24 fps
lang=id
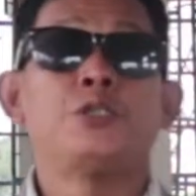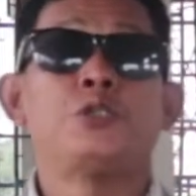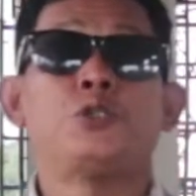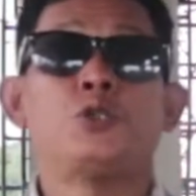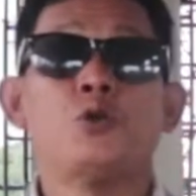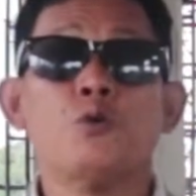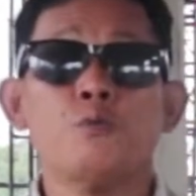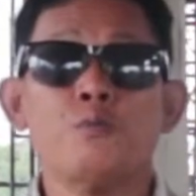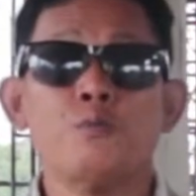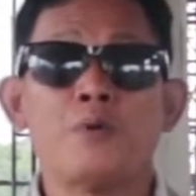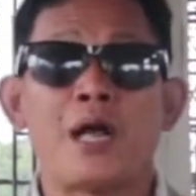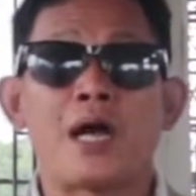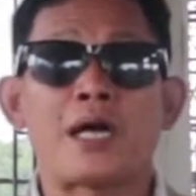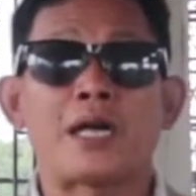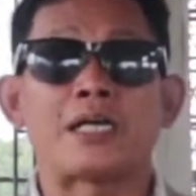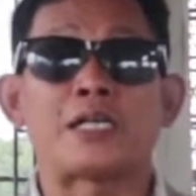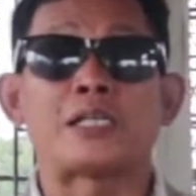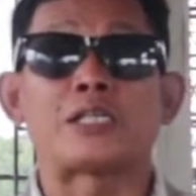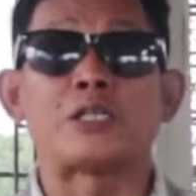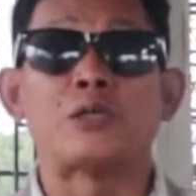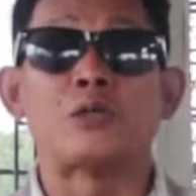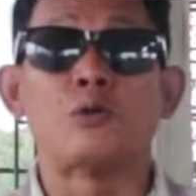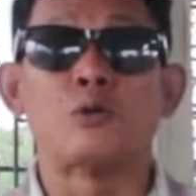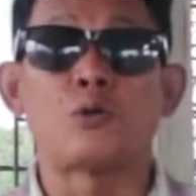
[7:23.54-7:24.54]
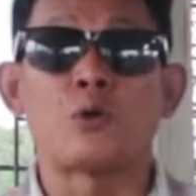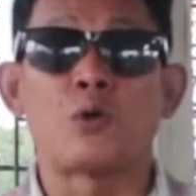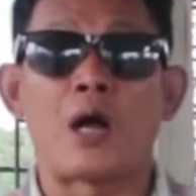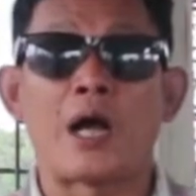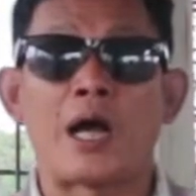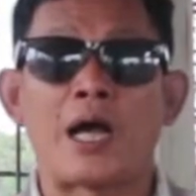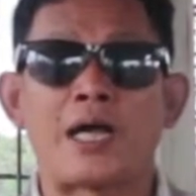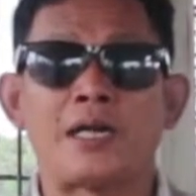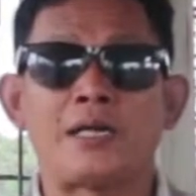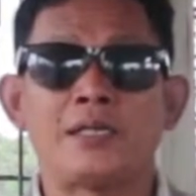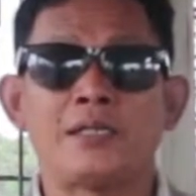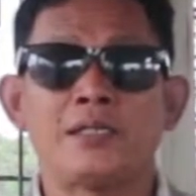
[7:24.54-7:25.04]
Jumlah
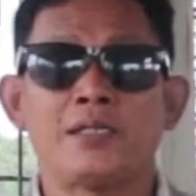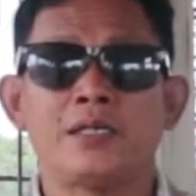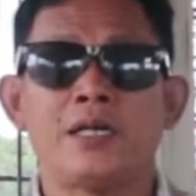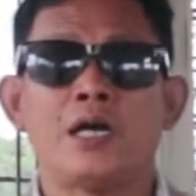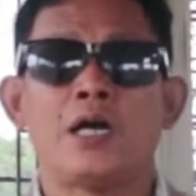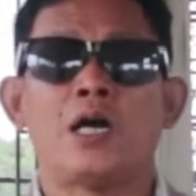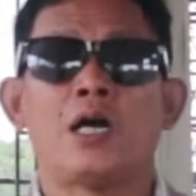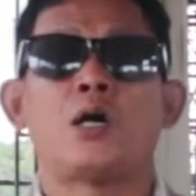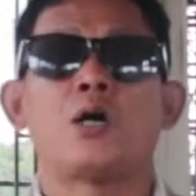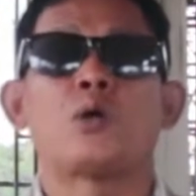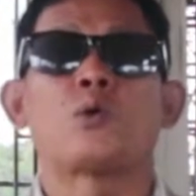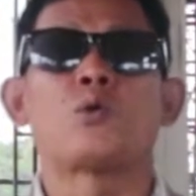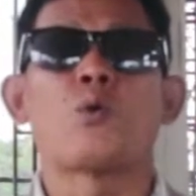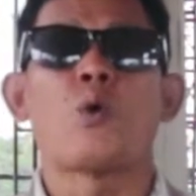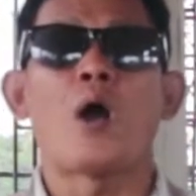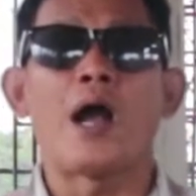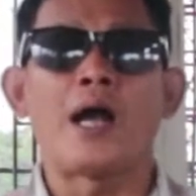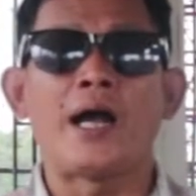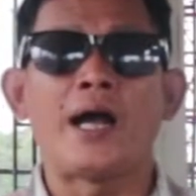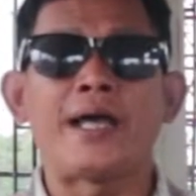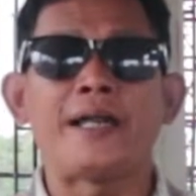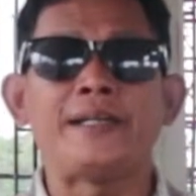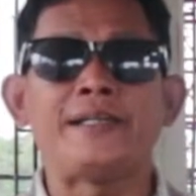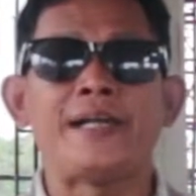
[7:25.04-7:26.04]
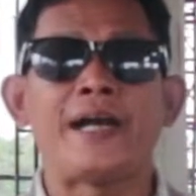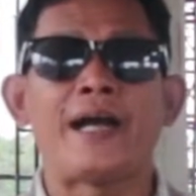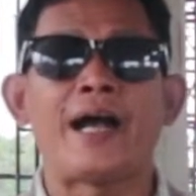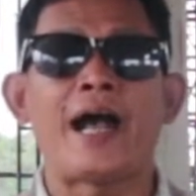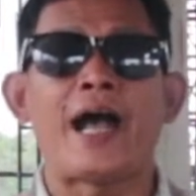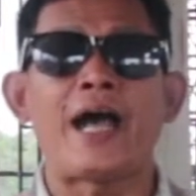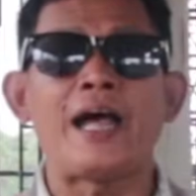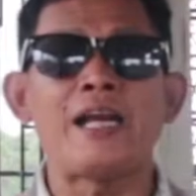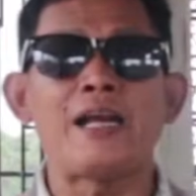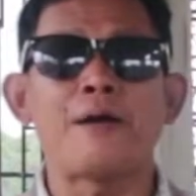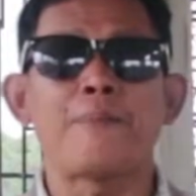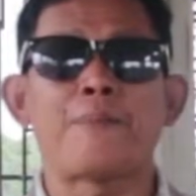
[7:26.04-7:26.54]
keseluruhan ruangan yang
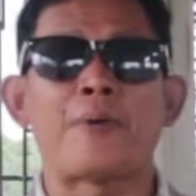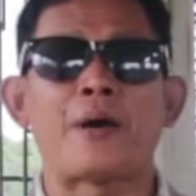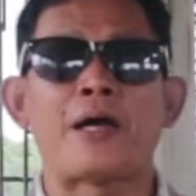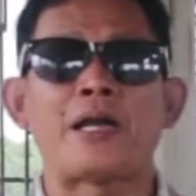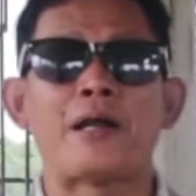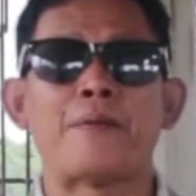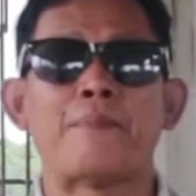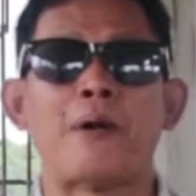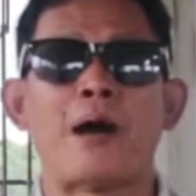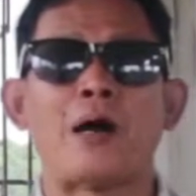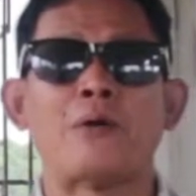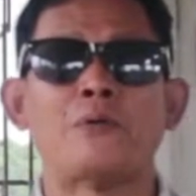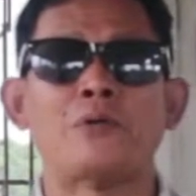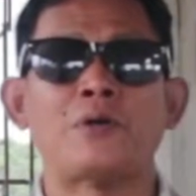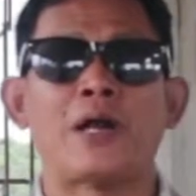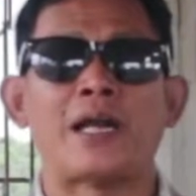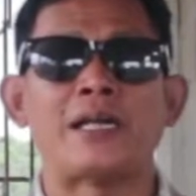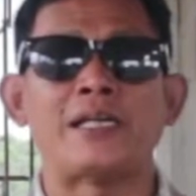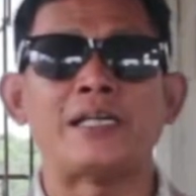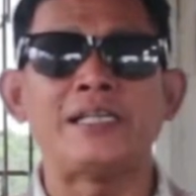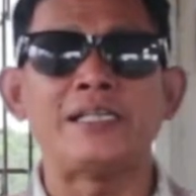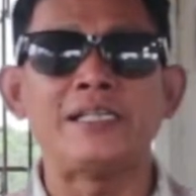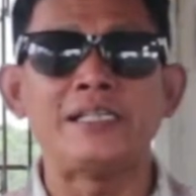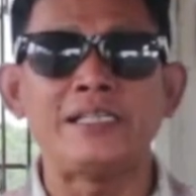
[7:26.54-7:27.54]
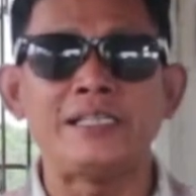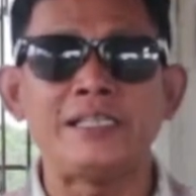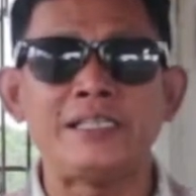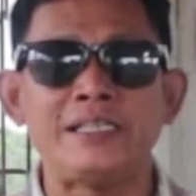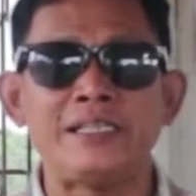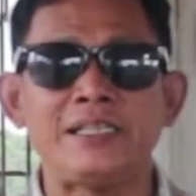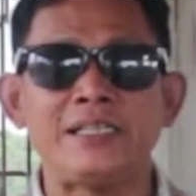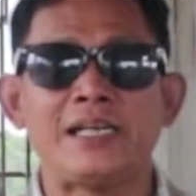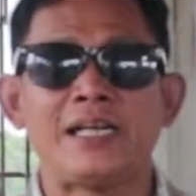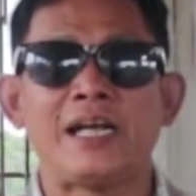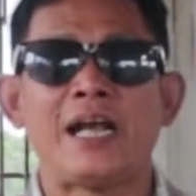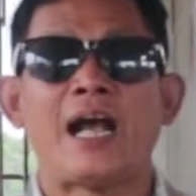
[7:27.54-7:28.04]
ada pada bangunan ini
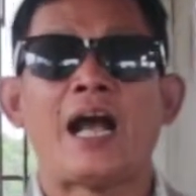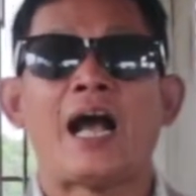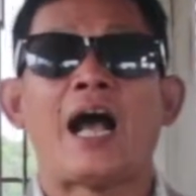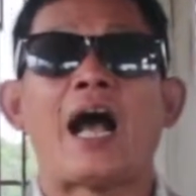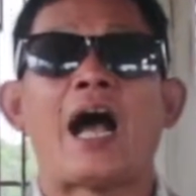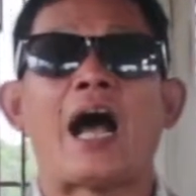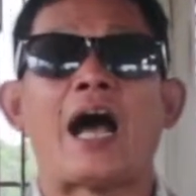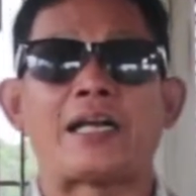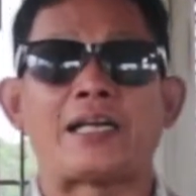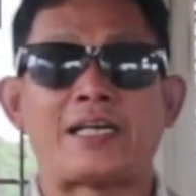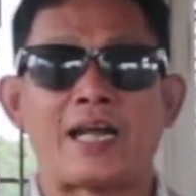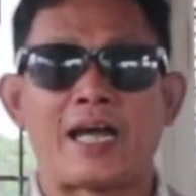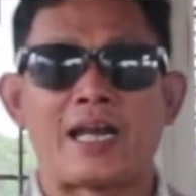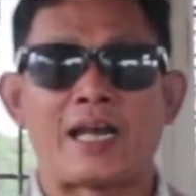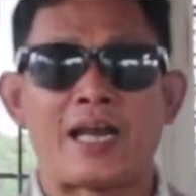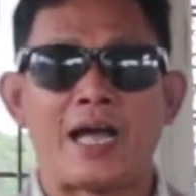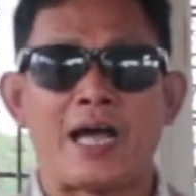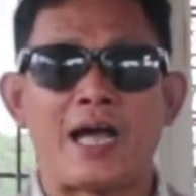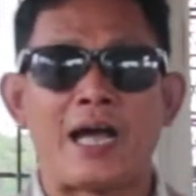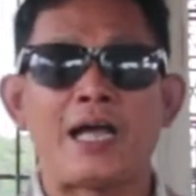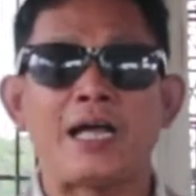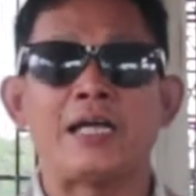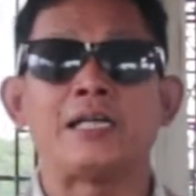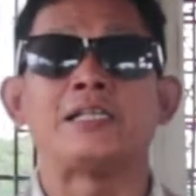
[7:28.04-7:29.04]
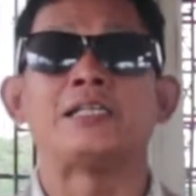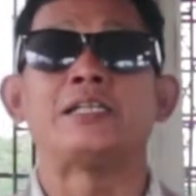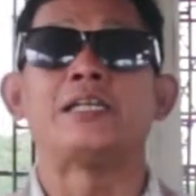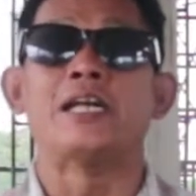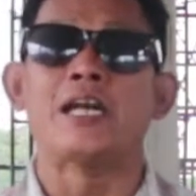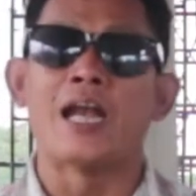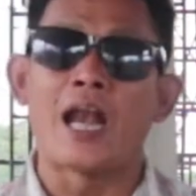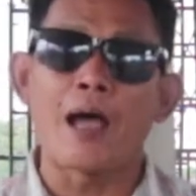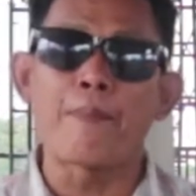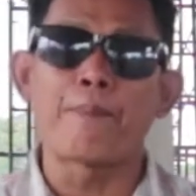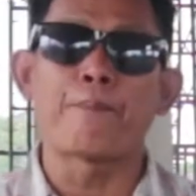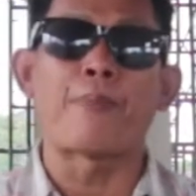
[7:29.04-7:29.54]
adalah
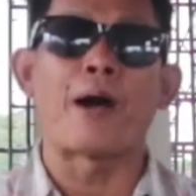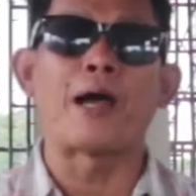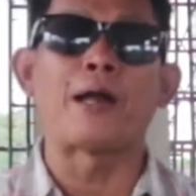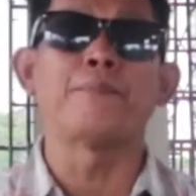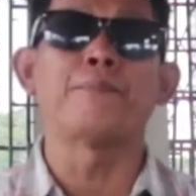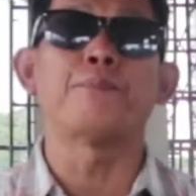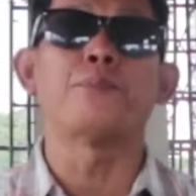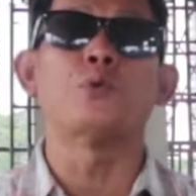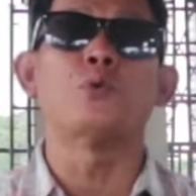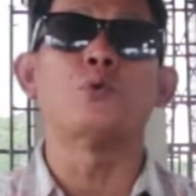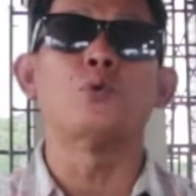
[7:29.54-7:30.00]
86